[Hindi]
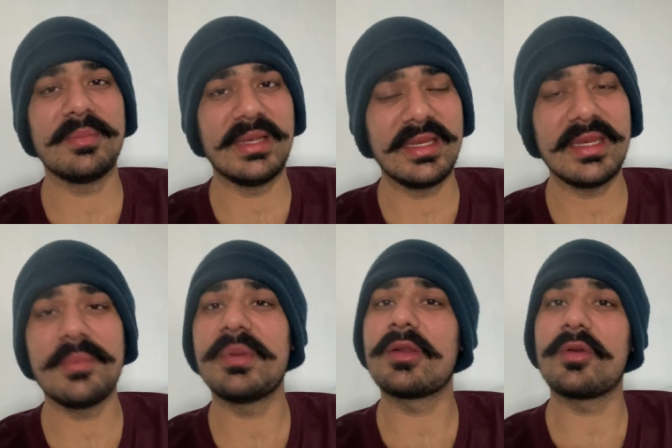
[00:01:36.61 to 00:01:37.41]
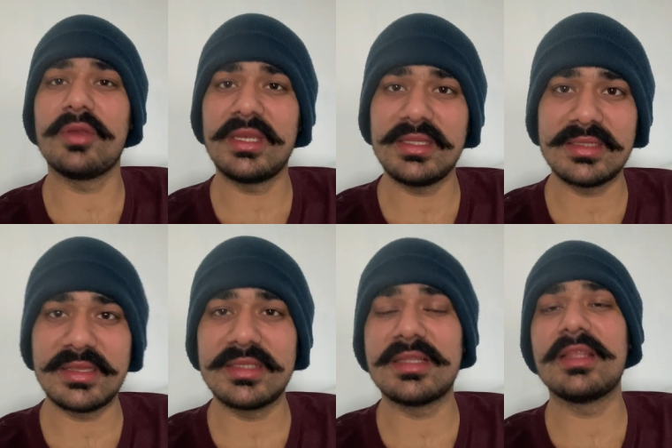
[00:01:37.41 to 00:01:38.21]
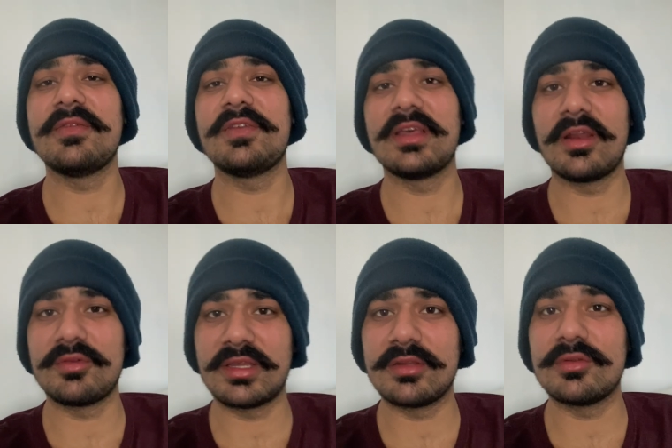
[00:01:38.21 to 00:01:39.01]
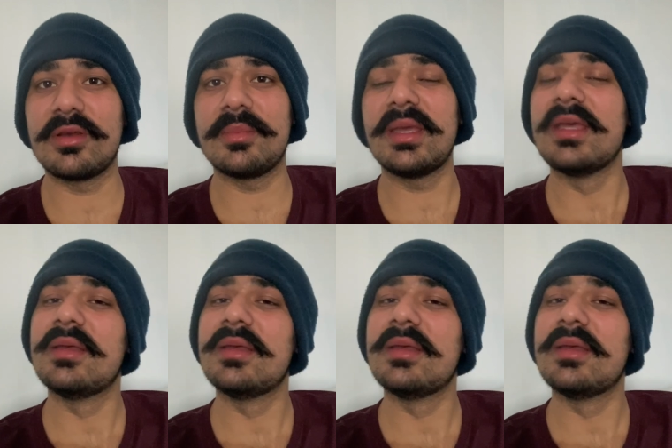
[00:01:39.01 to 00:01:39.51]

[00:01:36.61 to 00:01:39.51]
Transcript: मिल नहीं रहा पर कोई नहीं जल्दी जल्दी फिगर आउट कर दूंगा मैं